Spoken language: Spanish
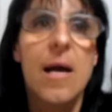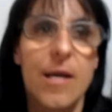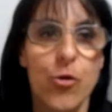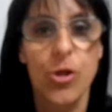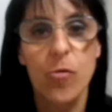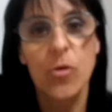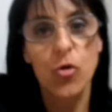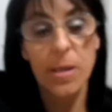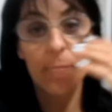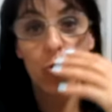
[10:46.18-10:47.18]
Entonces cuando
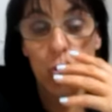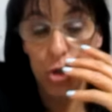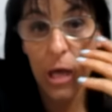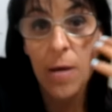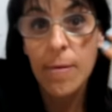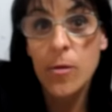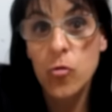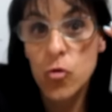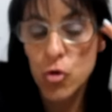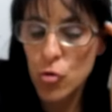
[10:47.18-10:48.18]
quedamos los
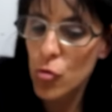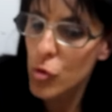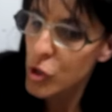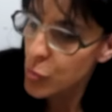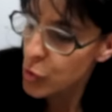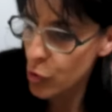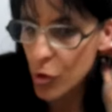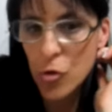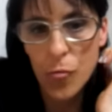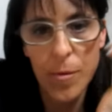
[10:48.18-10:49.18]
sábados o todo eso, pues
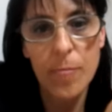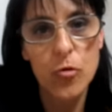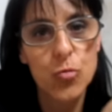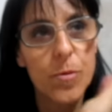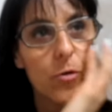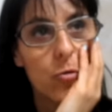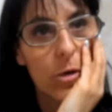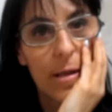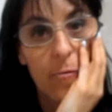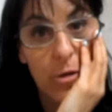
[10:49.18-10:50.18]
entonces nos vemos, pero
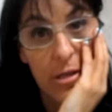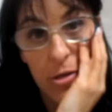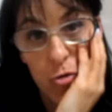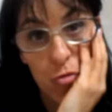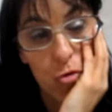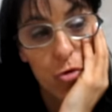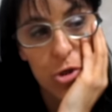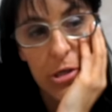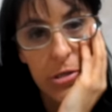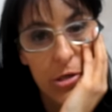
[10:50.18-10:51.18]
cada una tiene sus
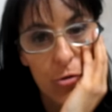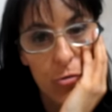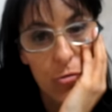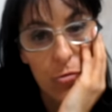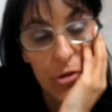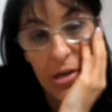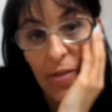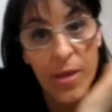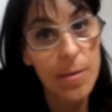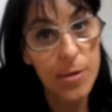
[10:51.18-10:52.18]
cosas y no,
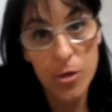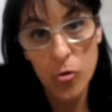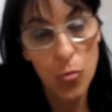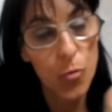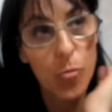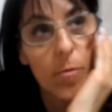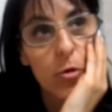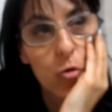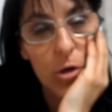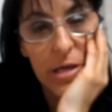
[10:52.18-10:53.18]
desgraciadamente no nos podemos ver
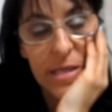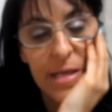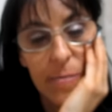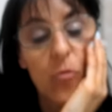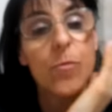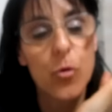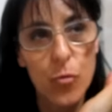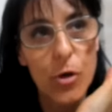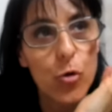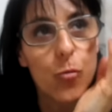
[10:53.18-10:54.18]
todo lo que quisiéramos, pero
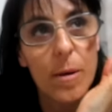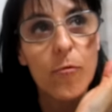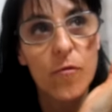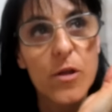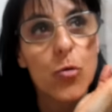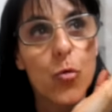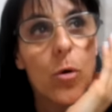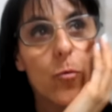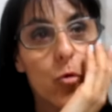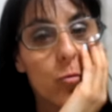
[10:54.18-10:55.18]
bueno, nos vamos viendo poco
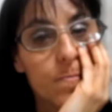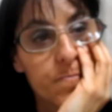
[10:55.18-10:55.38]
a poco.